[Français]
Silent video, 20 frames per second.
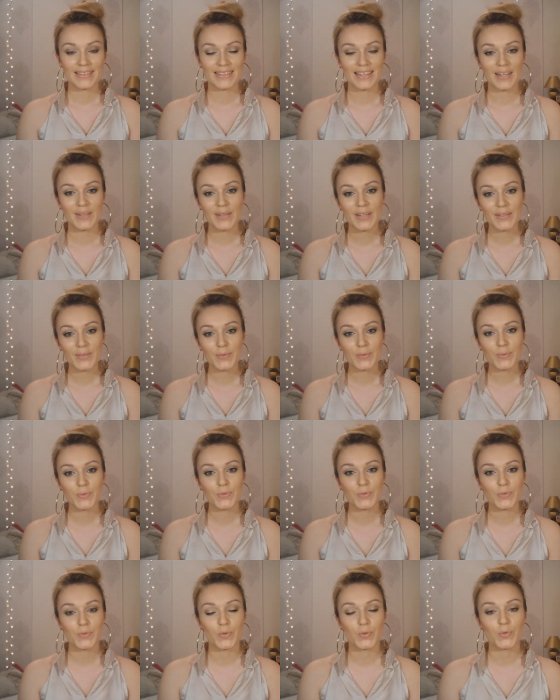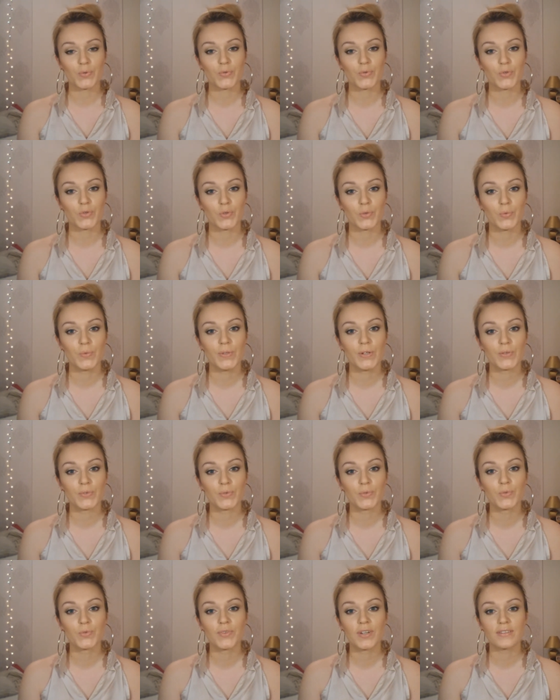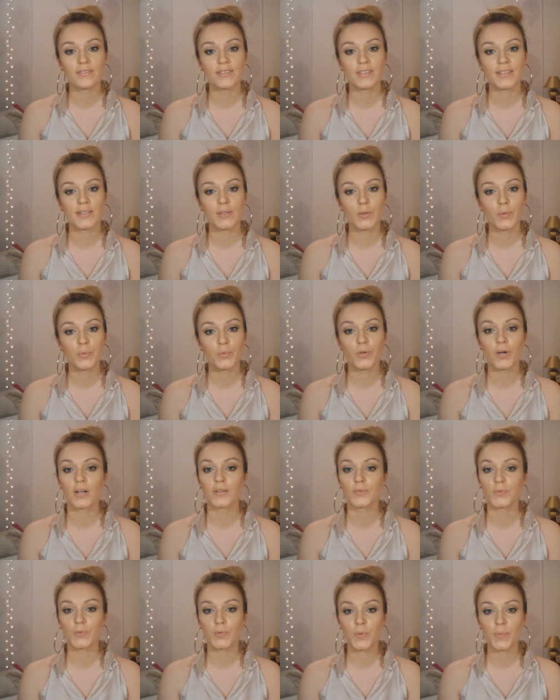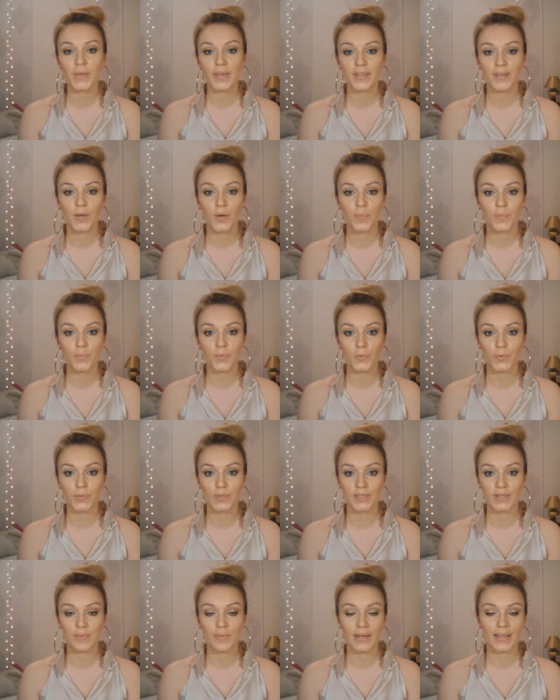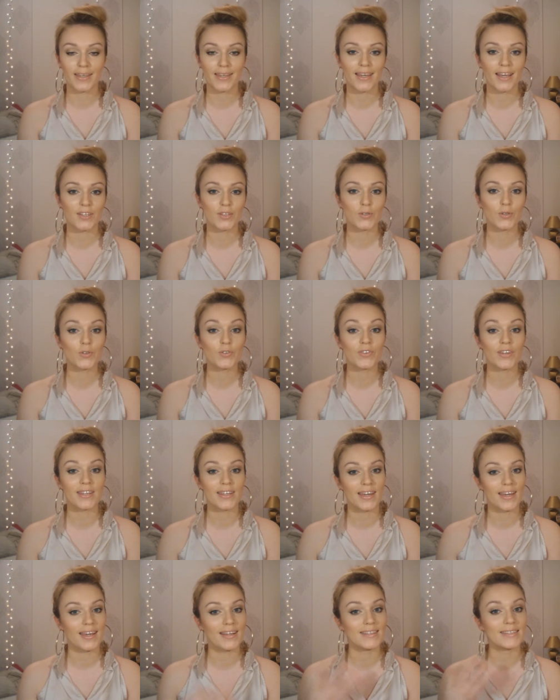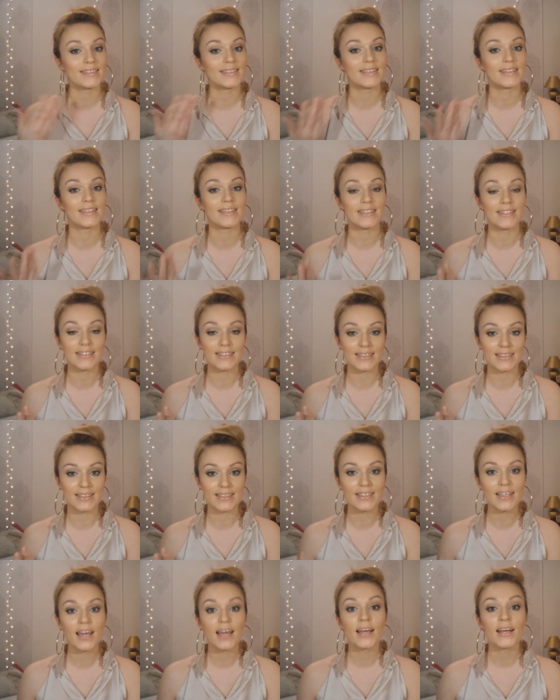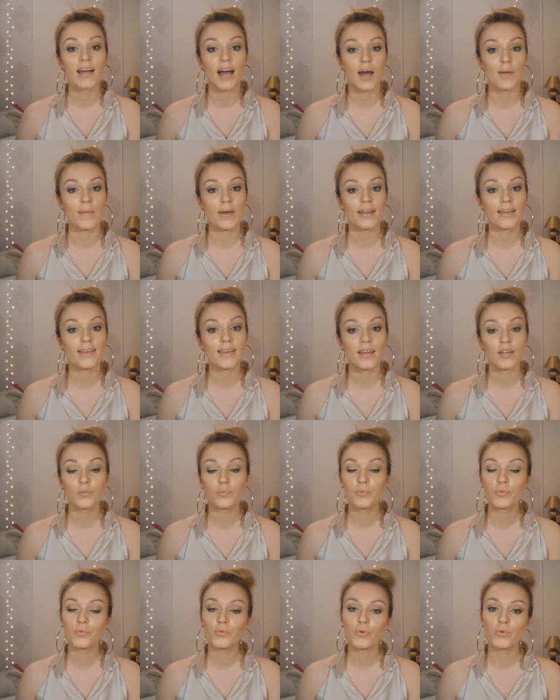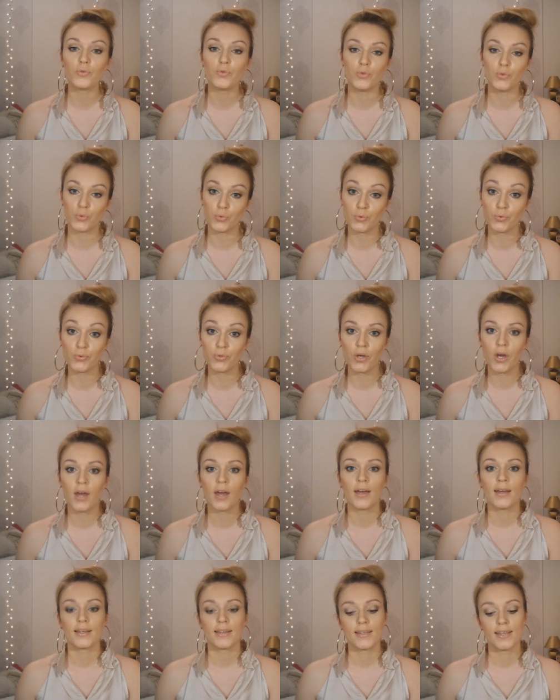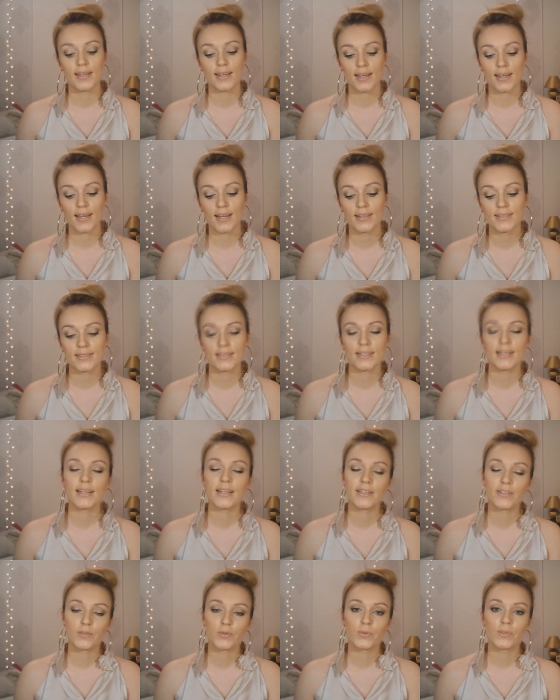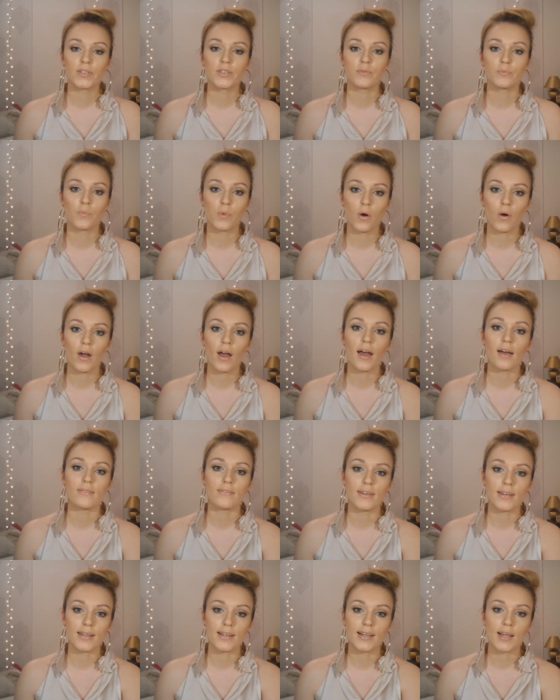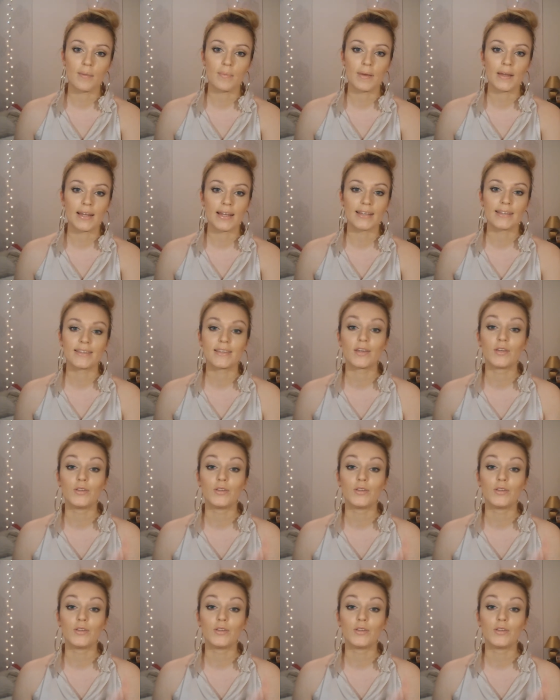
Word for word: Salut à toutes, je vous retrouve aujourd'hui dans une nouvelle vidéo pour un tuto make-up. Donc c'est le maquillage que je viens de réaliser ici, un maquillage plutôt nude qui est réalisé exclusivement avec la palette